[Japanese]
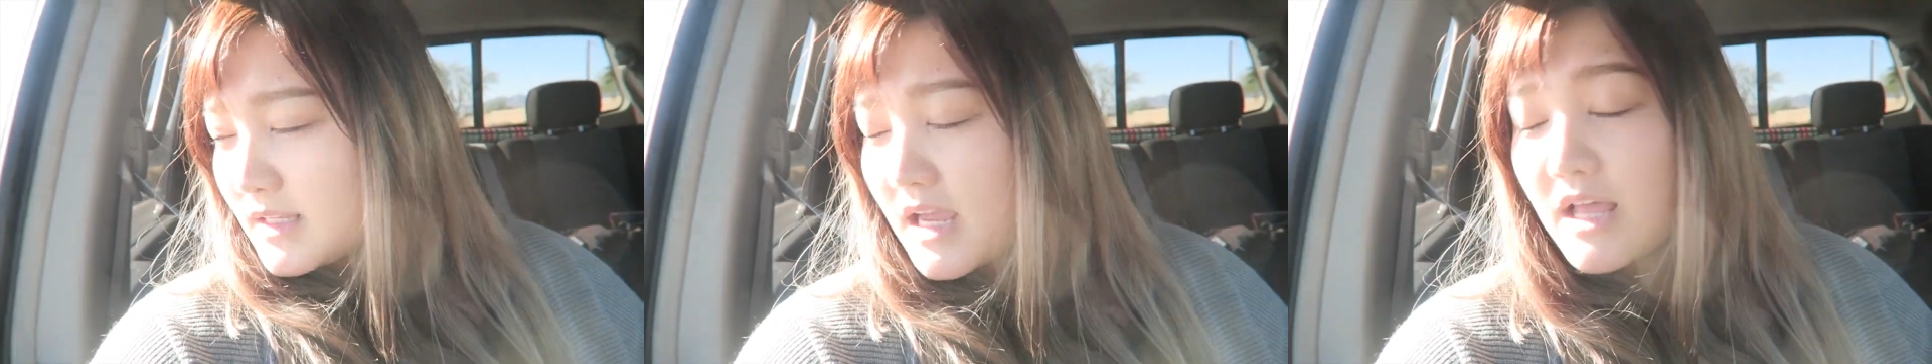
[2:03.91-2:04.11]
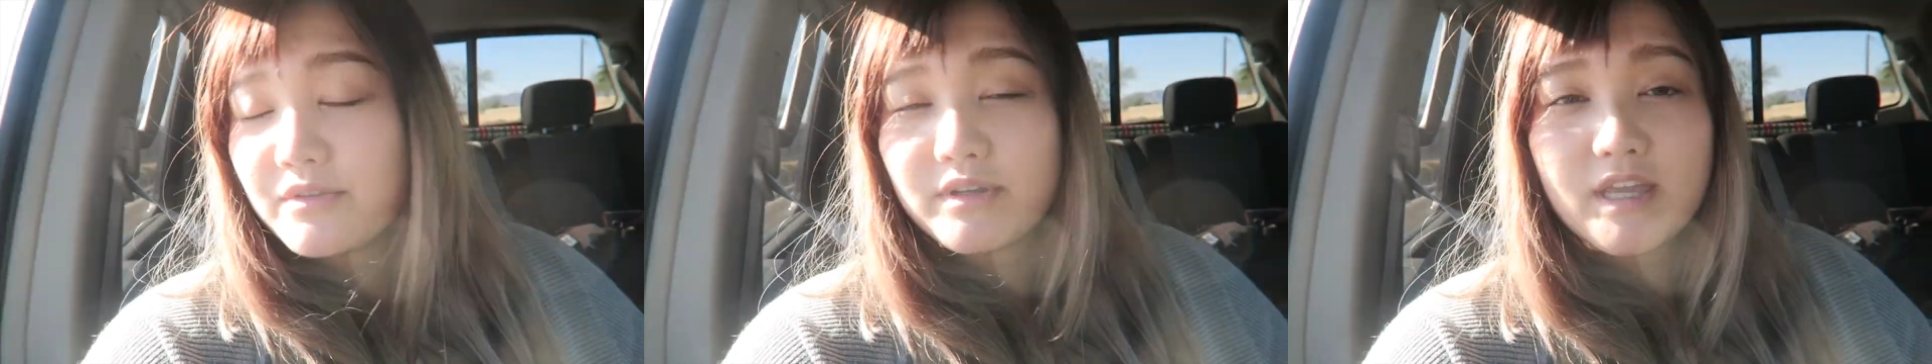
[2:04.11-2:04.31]

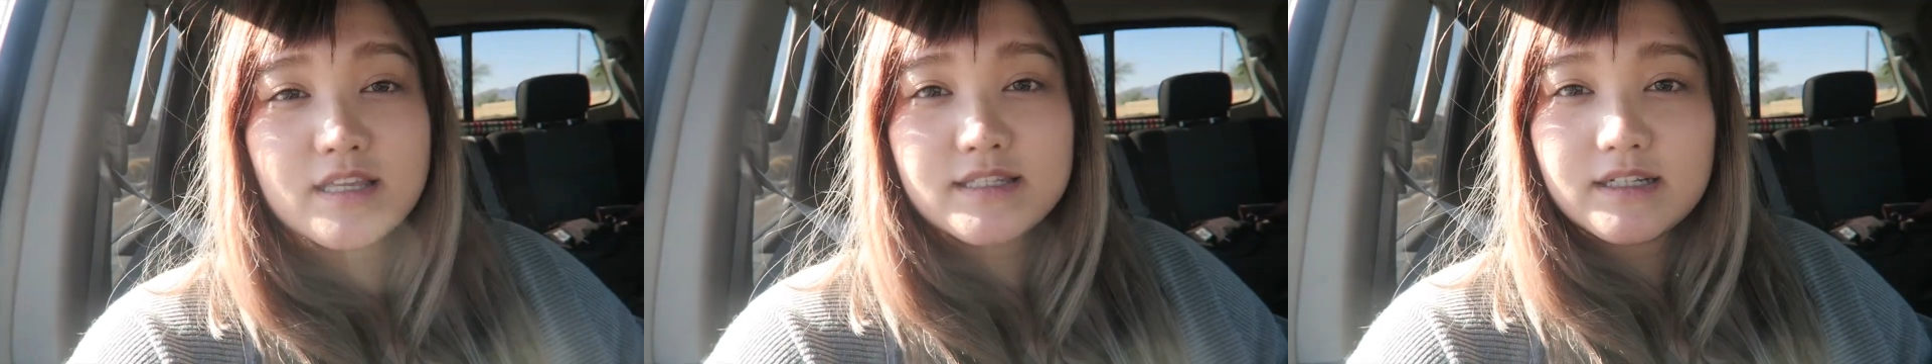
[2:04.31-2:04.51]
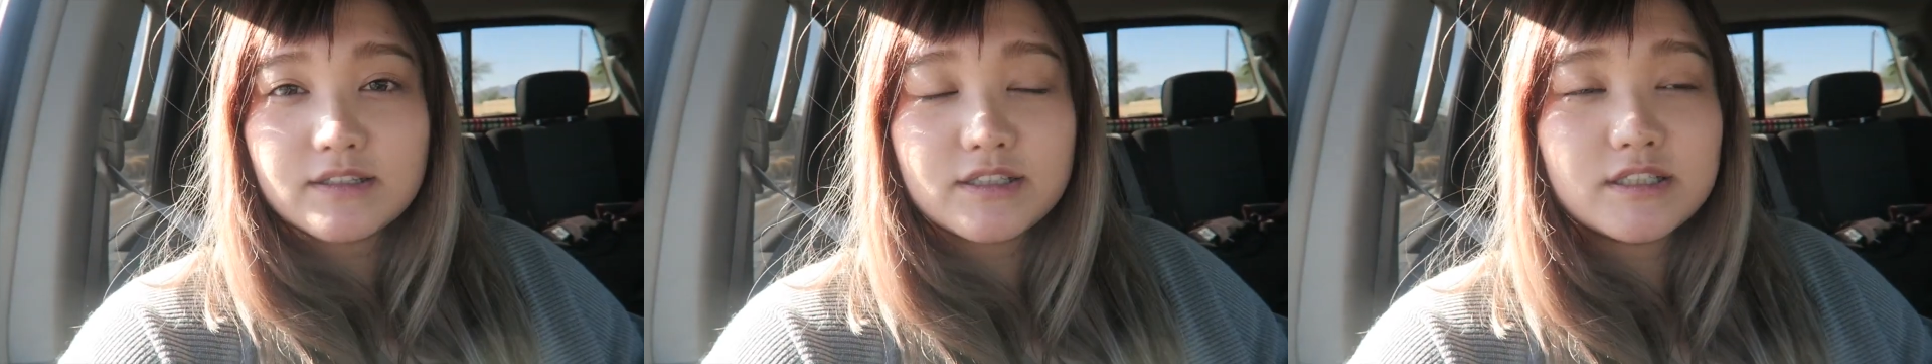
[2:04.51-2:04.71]
あの
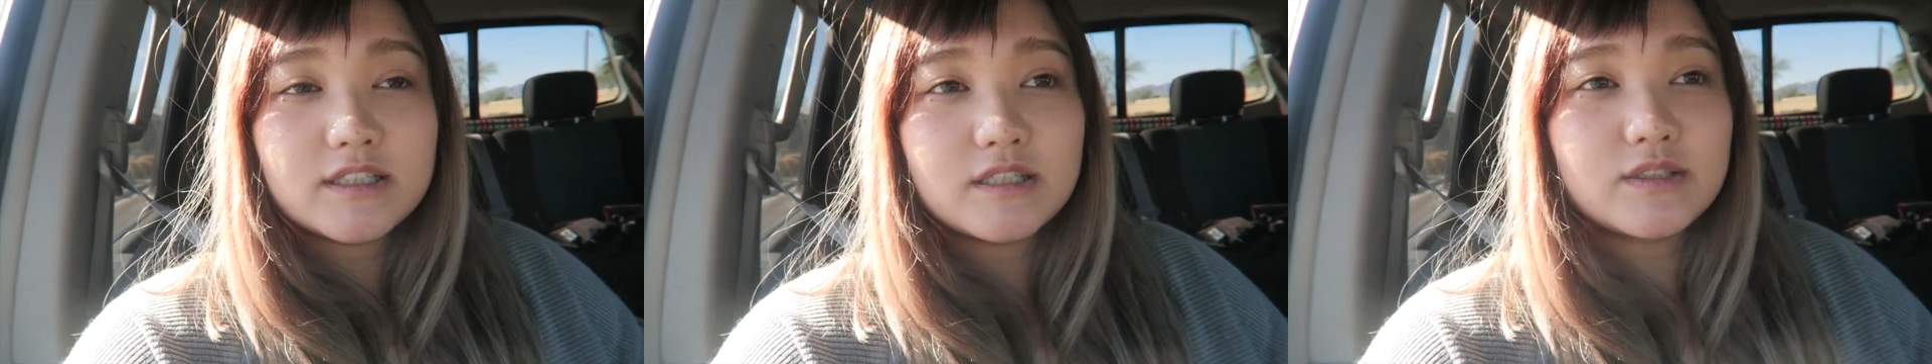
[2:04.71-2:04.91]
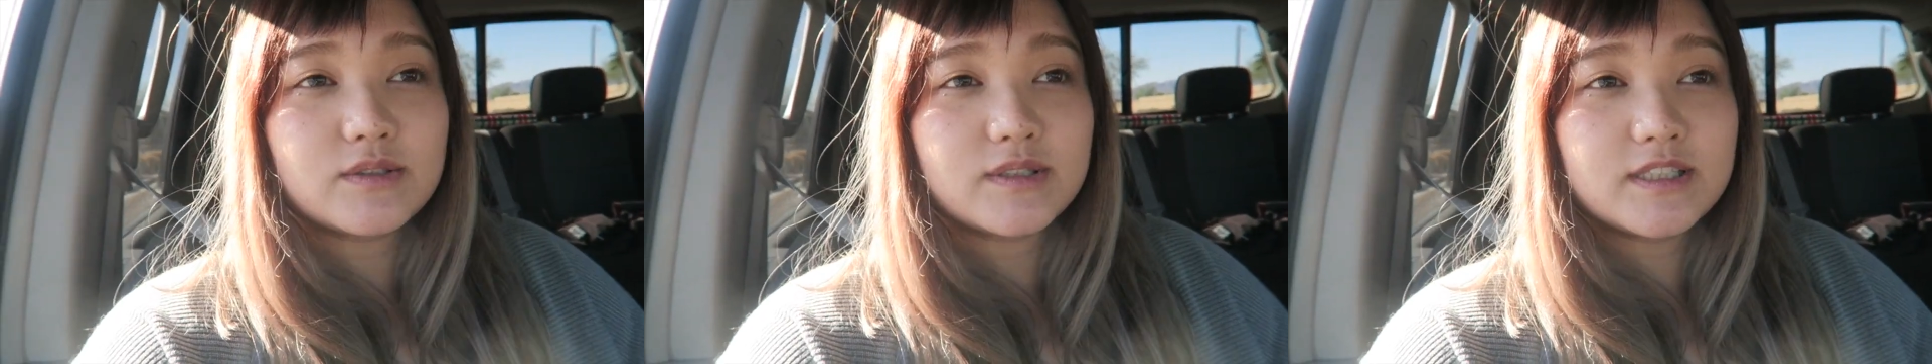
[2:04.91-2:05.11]
検索し
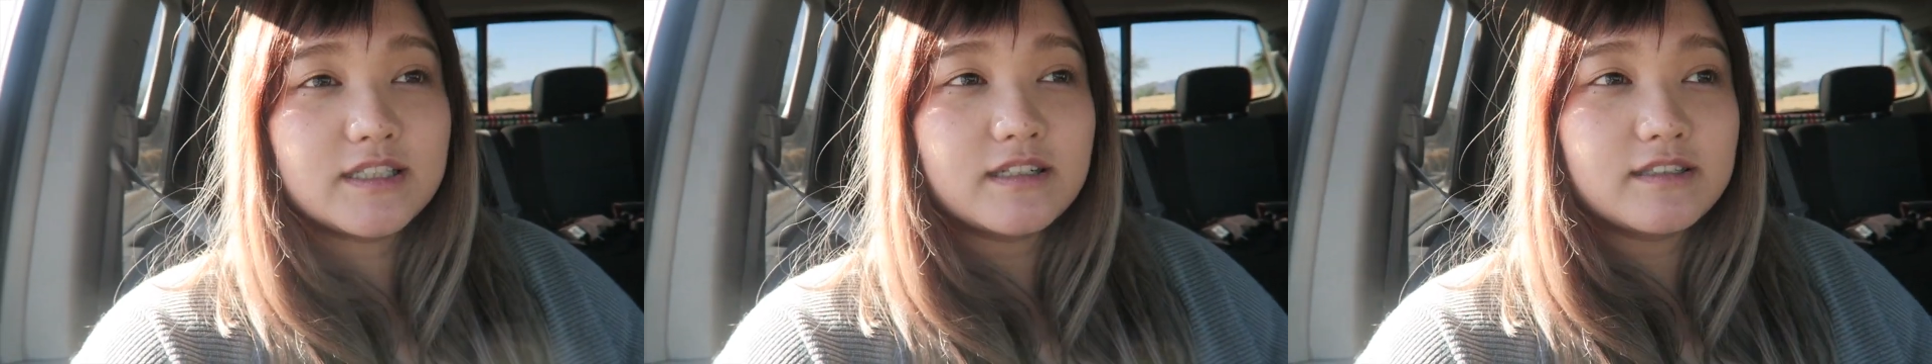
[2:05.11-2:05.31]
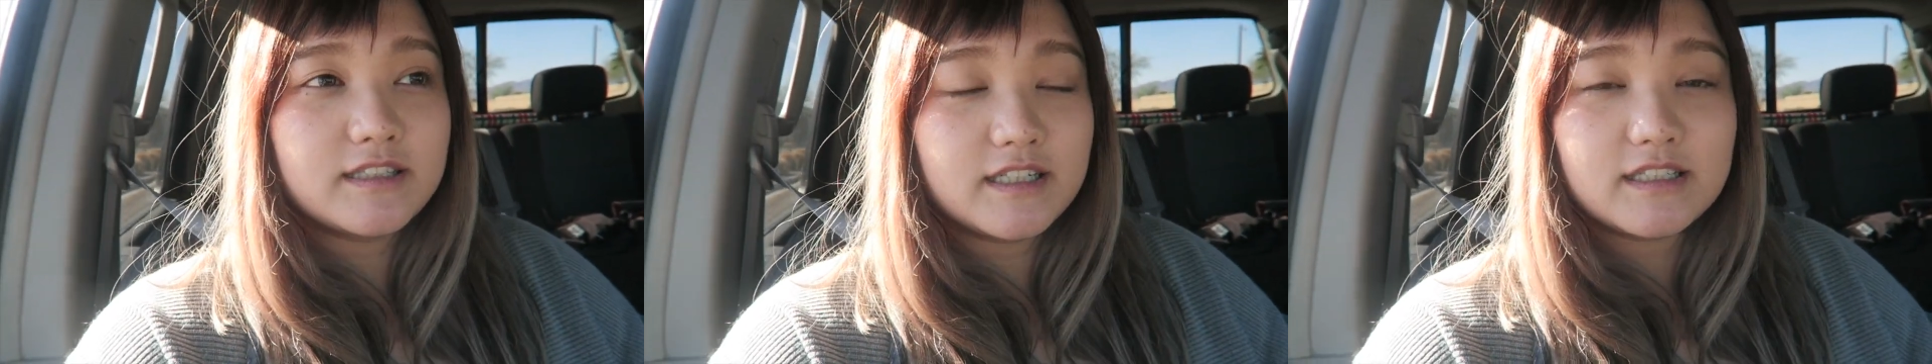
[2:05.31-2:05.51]
たらすぐ
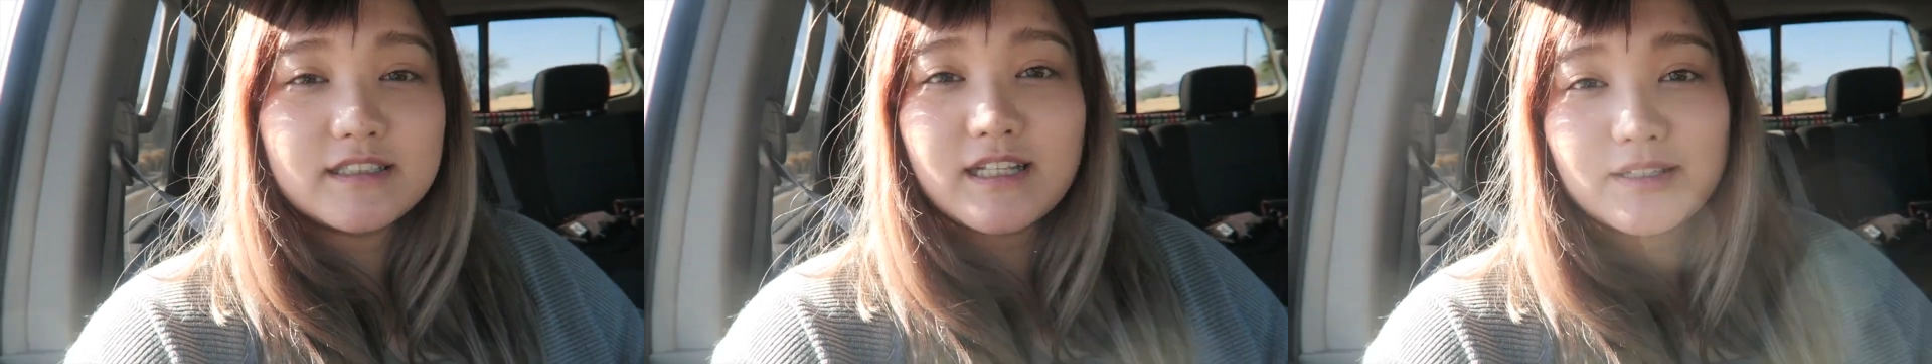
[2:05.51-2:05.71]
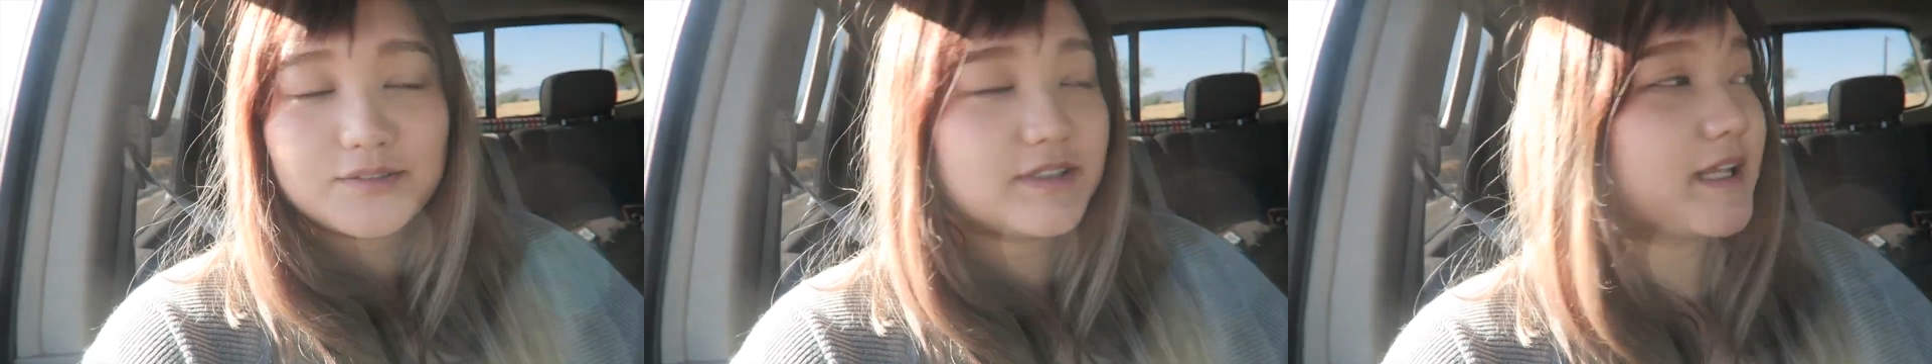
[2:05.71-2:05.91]
近くに
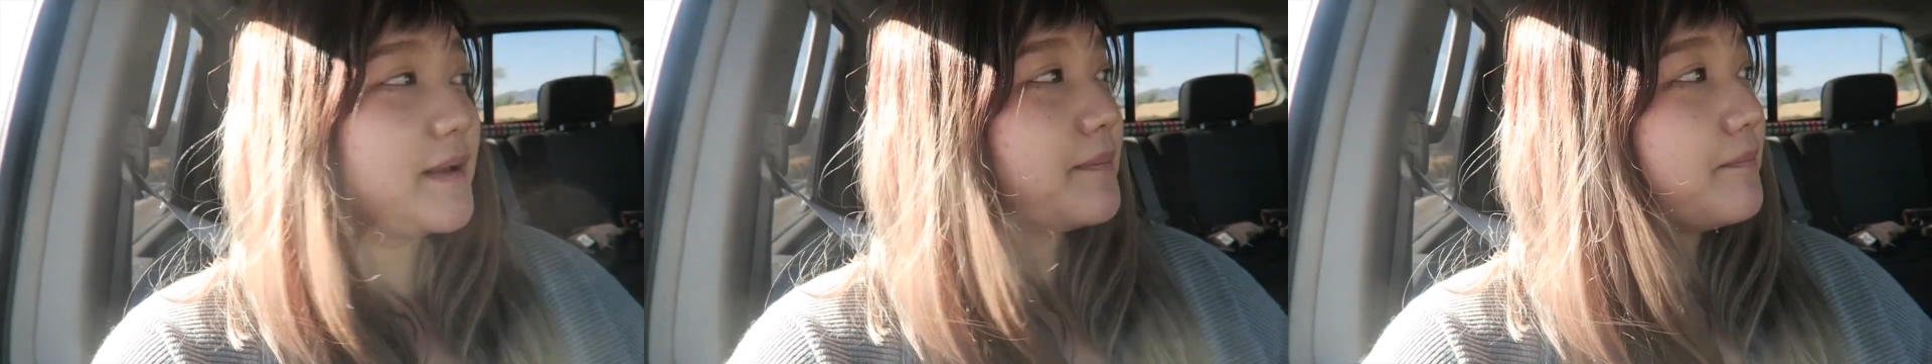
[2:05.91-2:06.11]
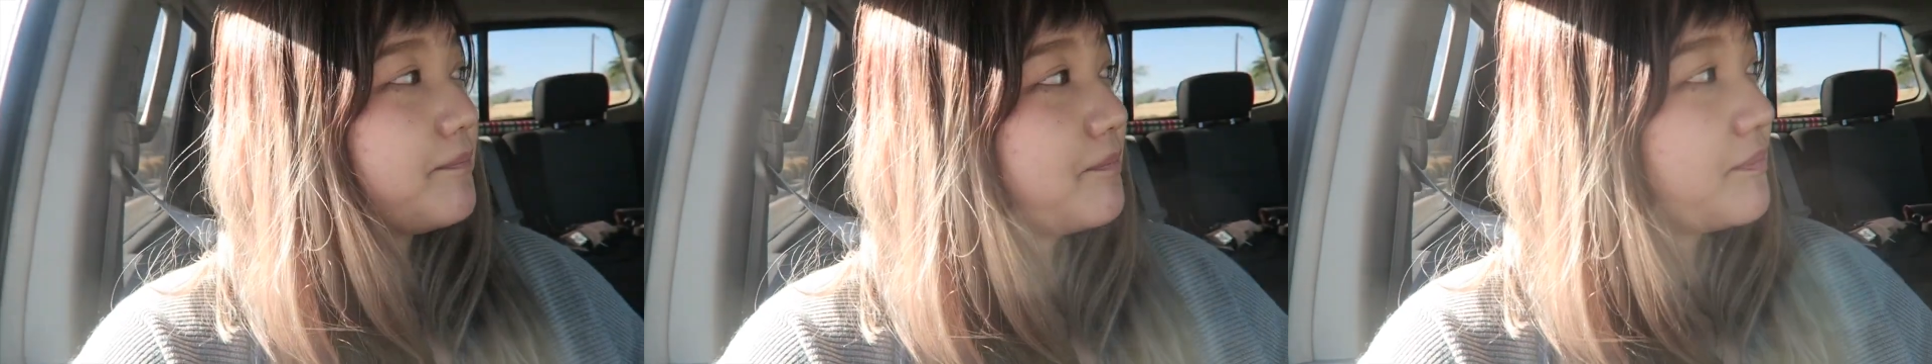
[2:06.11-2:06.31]
あったので、